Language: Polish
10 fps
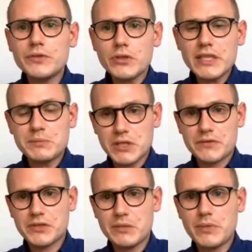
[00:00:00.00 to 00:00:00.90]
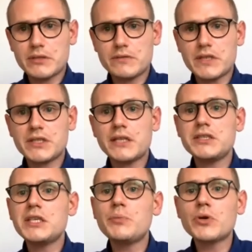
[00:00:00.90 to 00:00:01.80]
I to jest przede wszystkim bardzo ważne, a
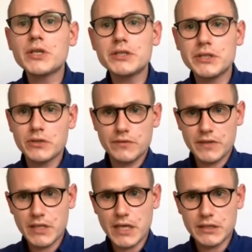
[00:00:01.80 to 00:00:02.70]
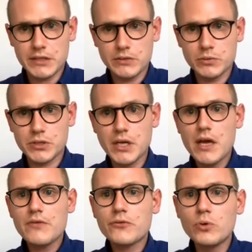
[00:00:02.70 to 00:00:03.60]
ci hipokryci z Konfederacji, którzy
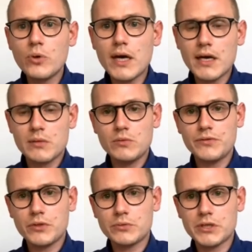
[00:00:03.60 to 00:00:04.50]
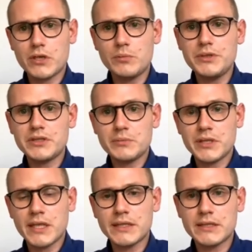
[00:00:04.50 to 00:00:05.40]
w kuluarach mówią, że robili
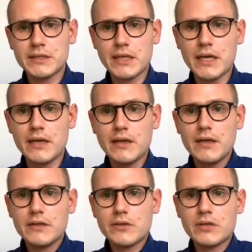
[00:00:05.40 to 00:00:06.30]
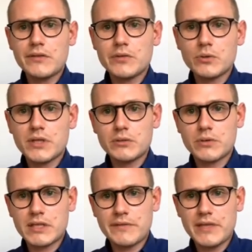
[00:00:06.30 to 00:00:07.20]
sobie testy na koronawirusa,
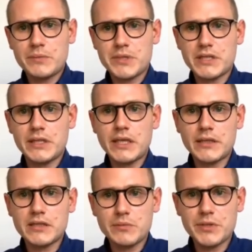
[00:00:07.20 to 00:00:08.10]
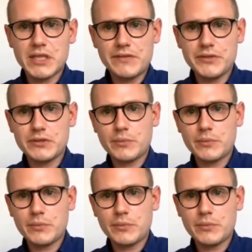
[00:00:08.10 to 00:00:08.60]
które zamawiali przez internet, żeby nie trafić